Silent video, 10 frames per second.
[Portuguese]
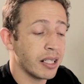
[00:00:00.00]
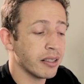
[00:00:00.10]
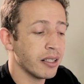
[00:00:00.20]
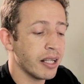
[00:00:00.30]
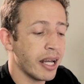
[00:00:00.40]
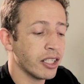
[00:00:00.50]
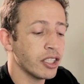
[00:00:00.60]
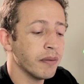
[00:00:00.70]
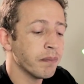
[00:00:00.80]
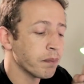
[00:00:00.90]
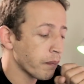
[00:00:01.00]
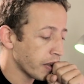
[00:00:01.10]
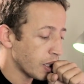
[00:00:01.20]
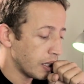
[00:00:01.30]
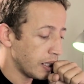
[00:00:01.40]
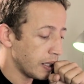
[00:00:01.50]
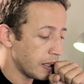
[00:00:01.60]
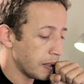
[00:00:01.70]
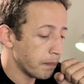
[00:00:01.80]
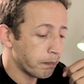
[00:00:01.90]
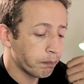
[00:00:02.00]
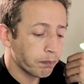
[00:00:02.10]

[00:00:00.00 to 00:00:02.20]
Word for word: na internet e